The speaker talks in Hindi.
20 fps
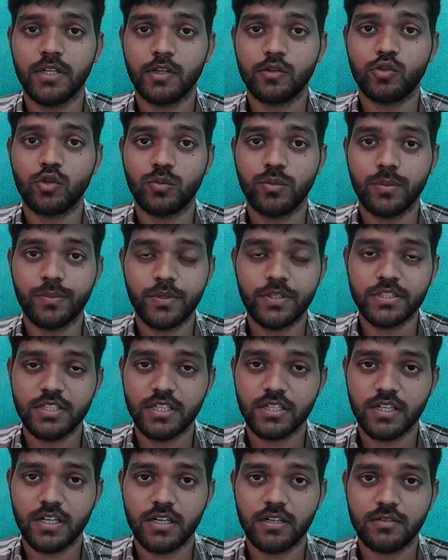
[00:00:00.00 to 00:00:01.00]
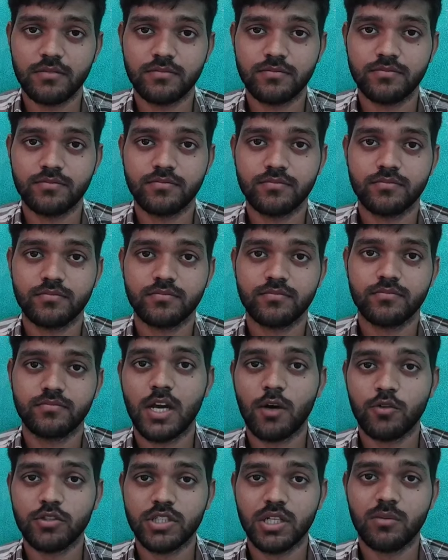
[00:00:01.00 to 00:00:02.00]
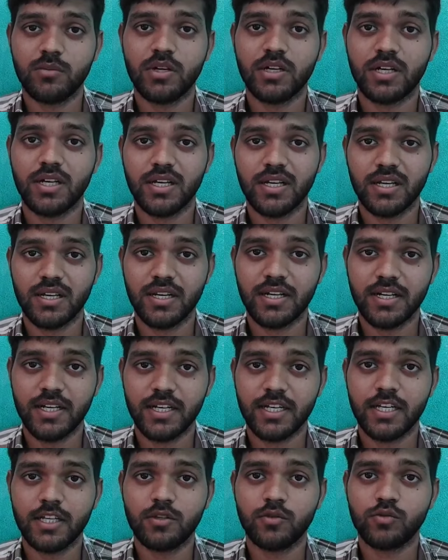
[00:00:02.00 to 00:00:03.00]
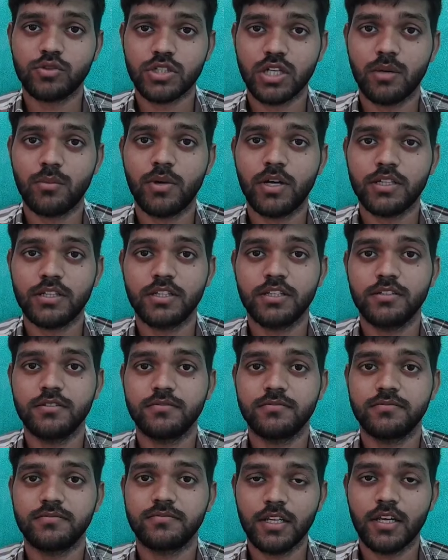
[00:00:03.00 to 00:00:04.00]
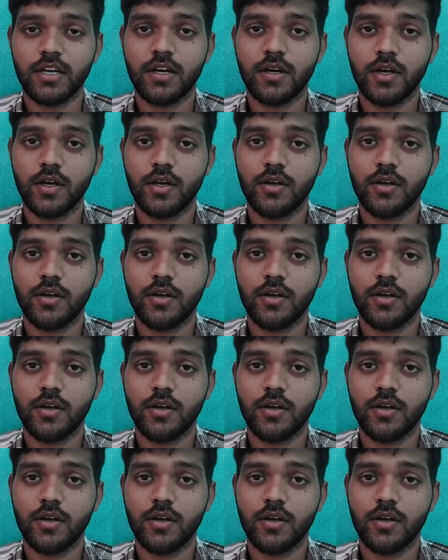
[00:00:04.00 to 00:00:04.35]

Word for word: तो ये तो विपिन सर का क्या वो क्षमा करेंगे नहीं करेंगे तो उसका बात है लेकिन